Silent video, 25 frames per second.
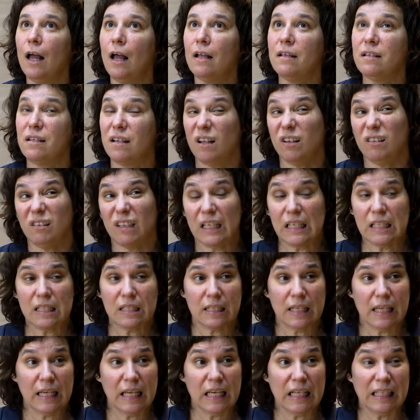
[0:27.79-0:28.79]
C'est un
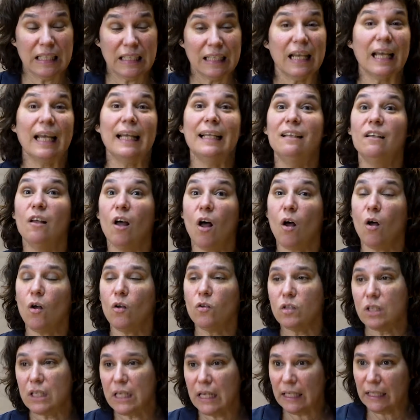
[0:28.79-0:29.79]
texte qui est très
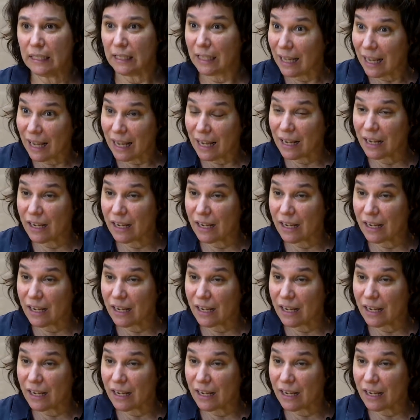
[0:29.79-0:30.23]
dense, qui est très